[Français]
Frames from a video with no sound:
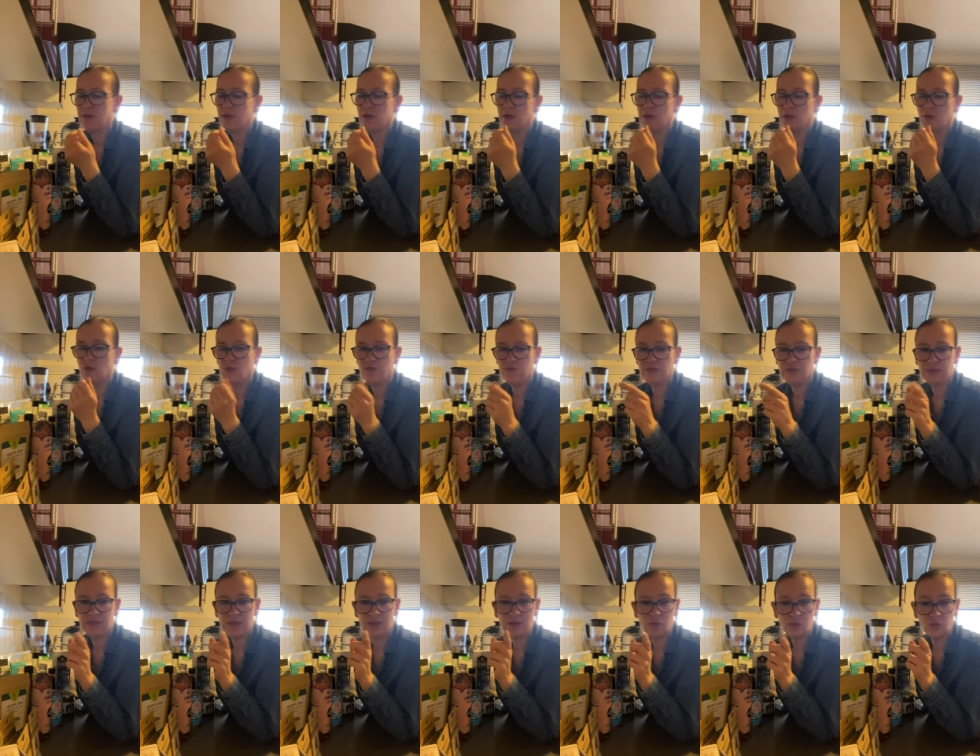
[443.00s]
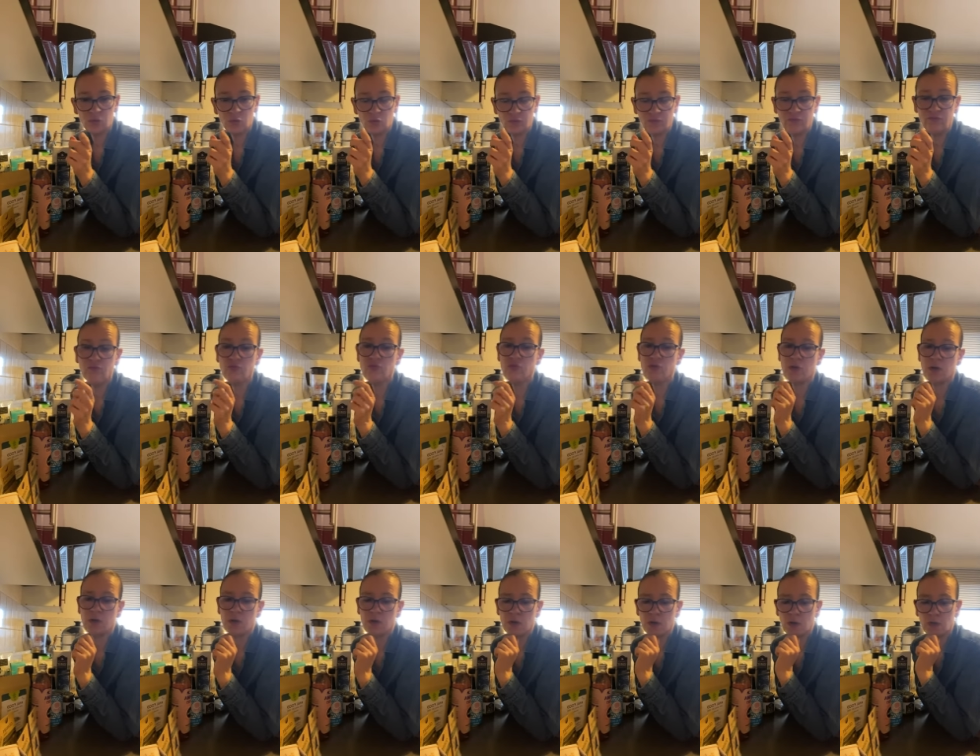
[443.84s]
ne viendra que de vous,
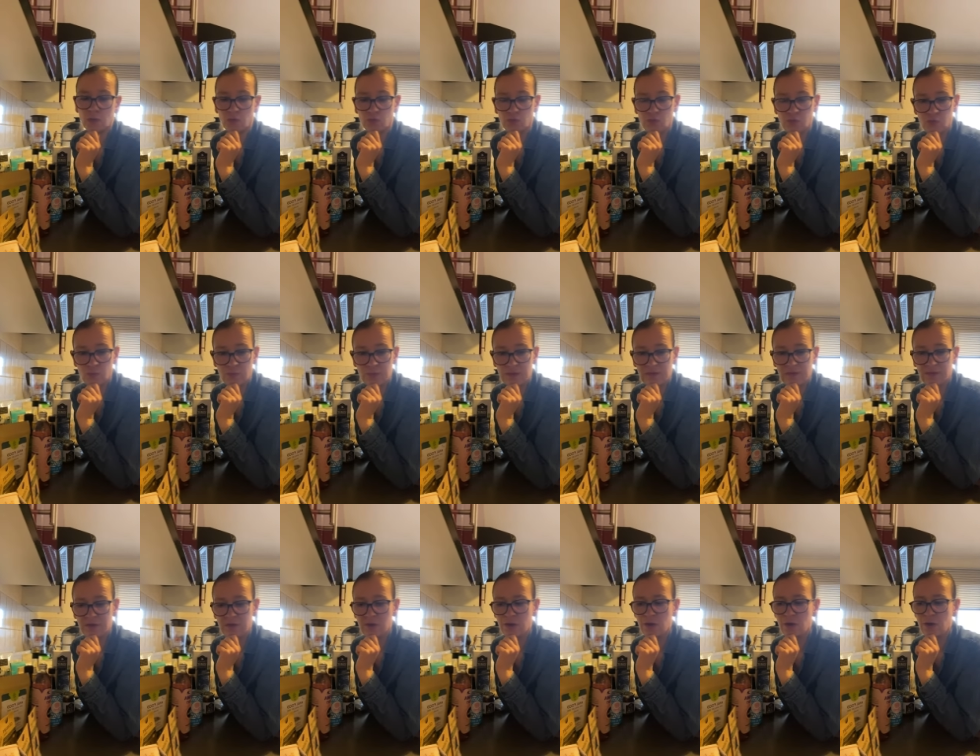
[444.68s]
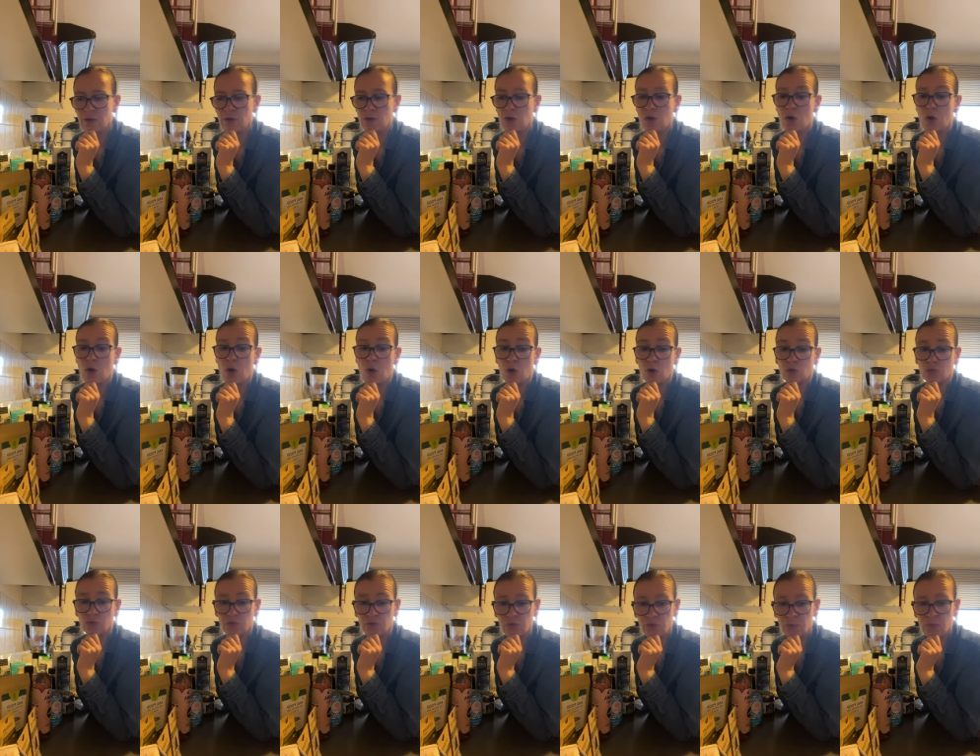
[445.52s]
consommateurs, en
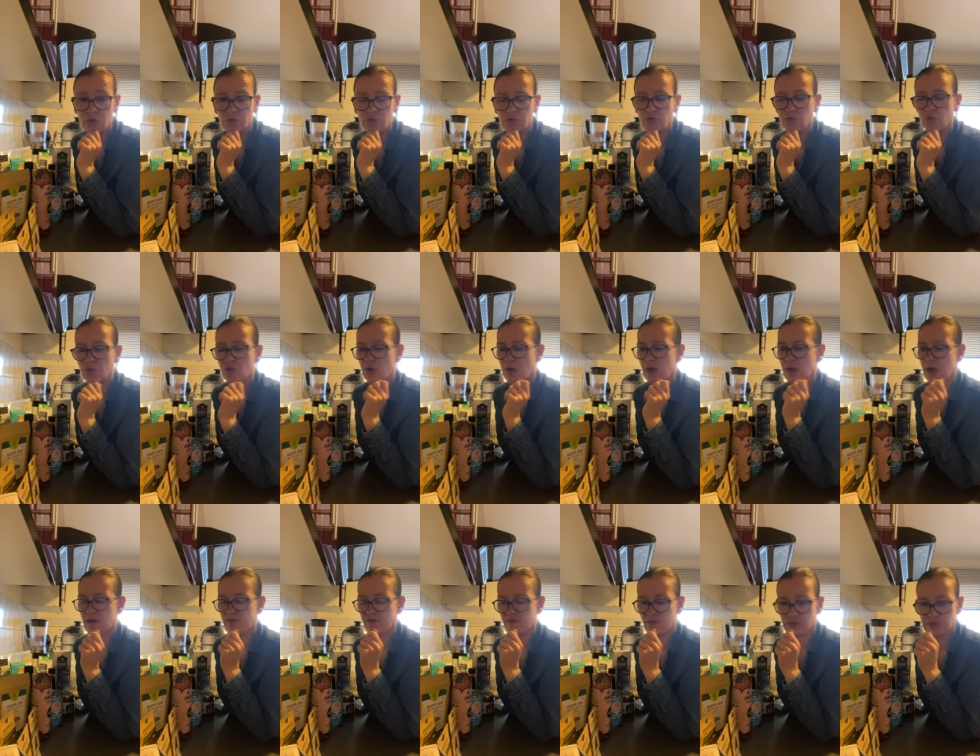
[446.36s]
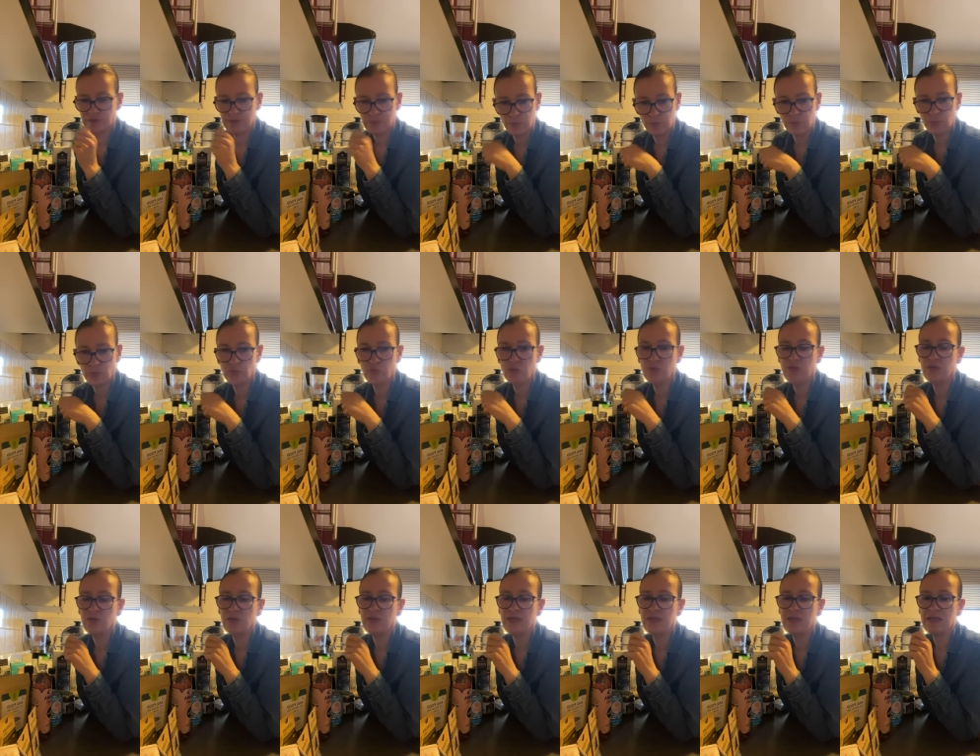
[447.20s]
demandant à avoir ces produits
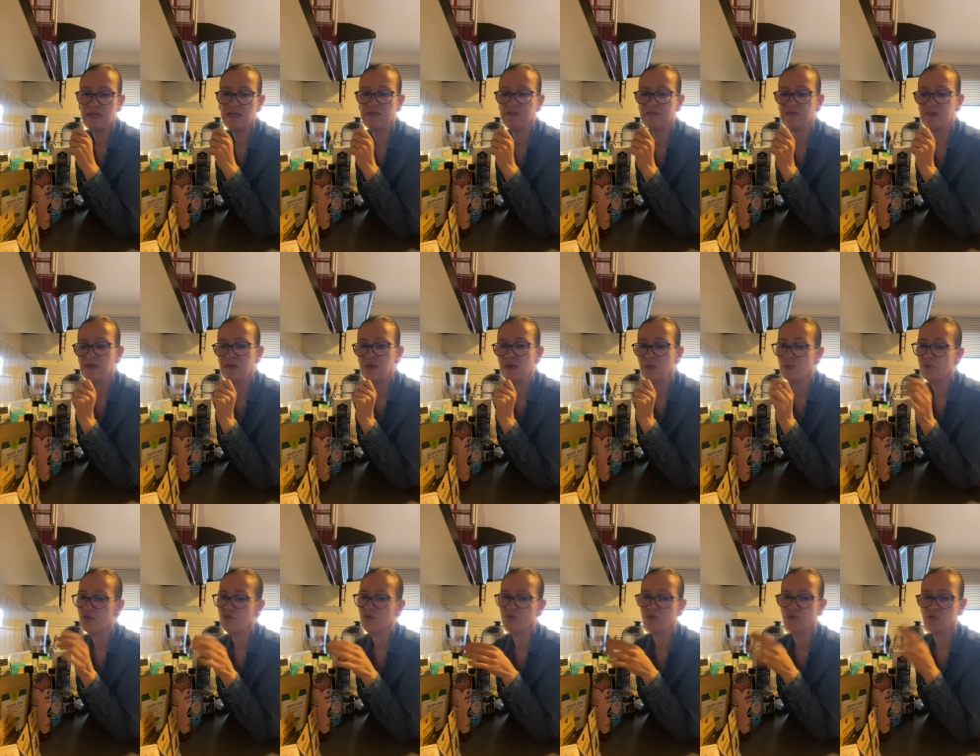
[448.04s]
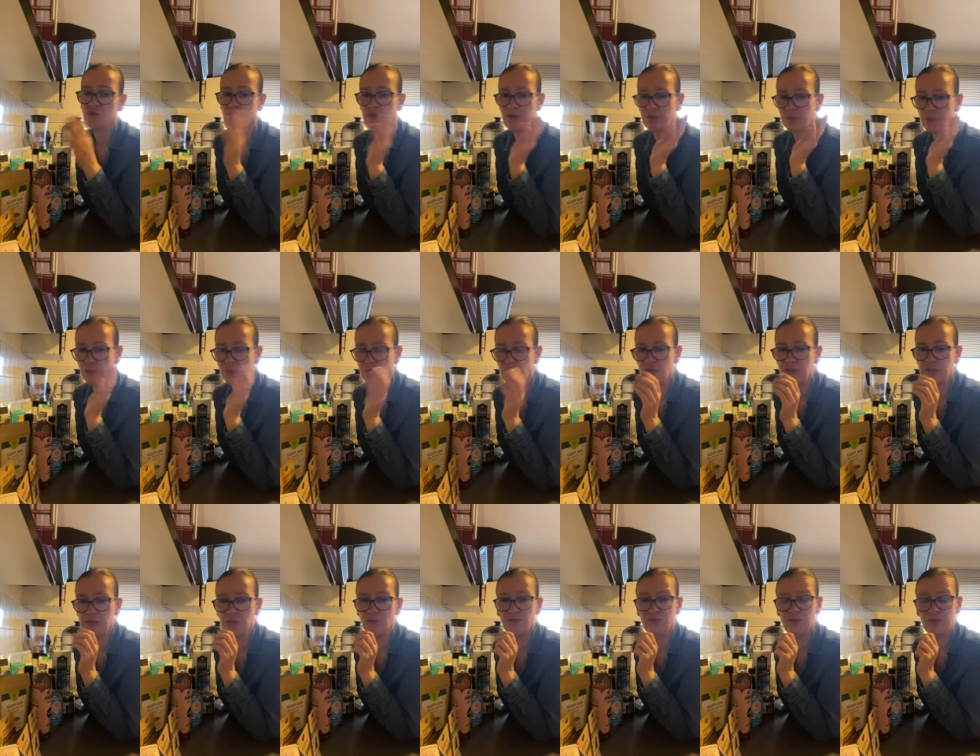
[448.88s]
de qualité plutôt que des produits
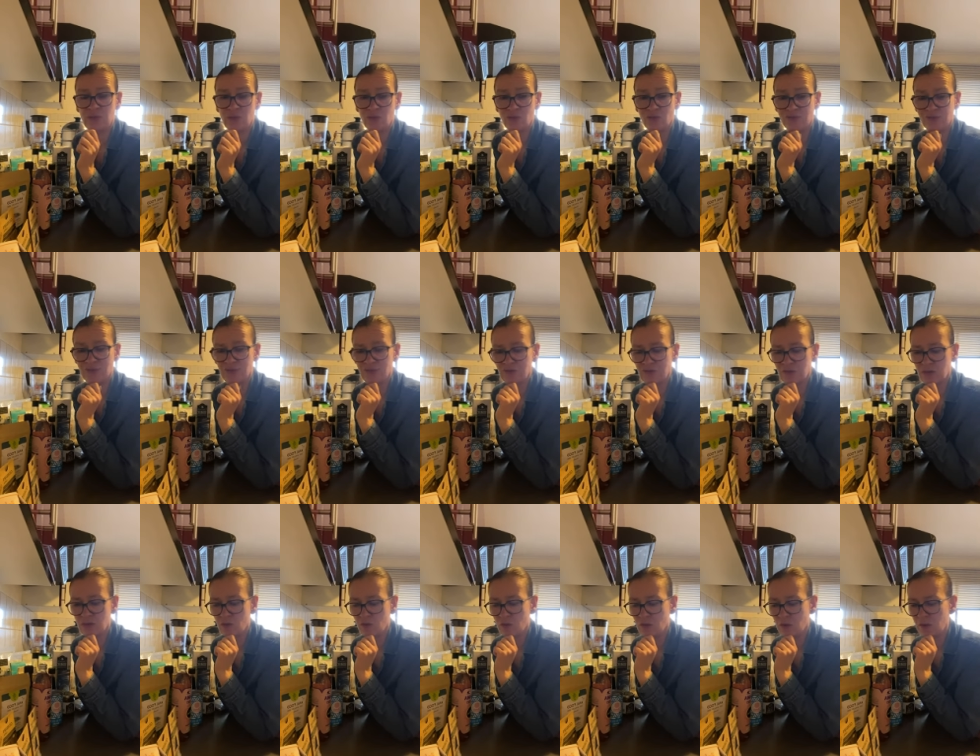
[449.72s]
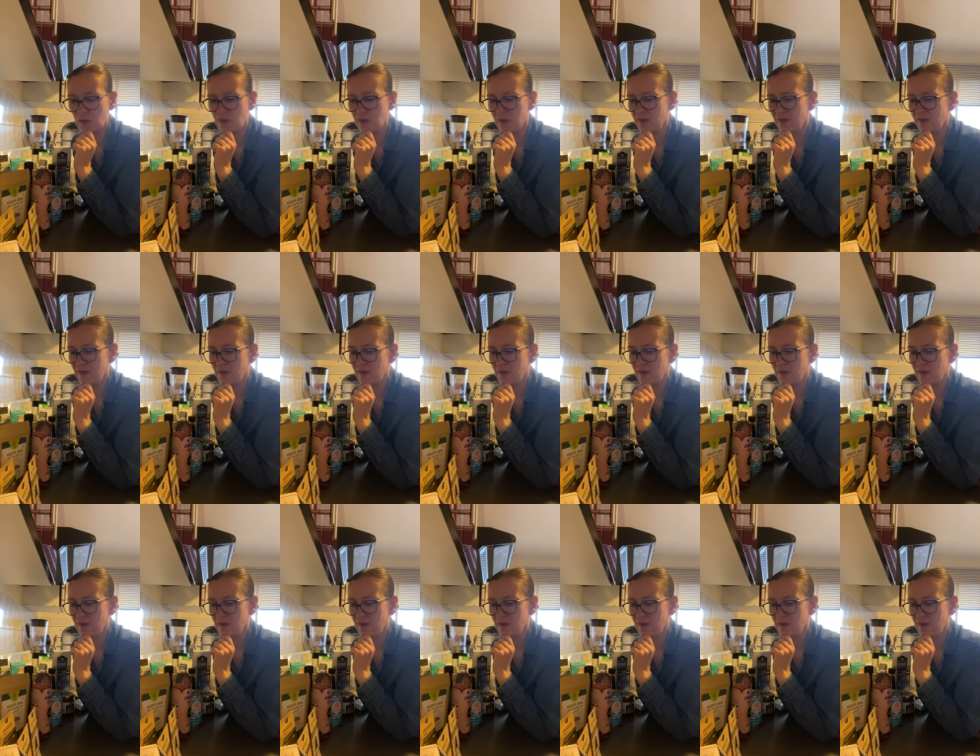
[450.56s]
qui nous viennent de très très loin.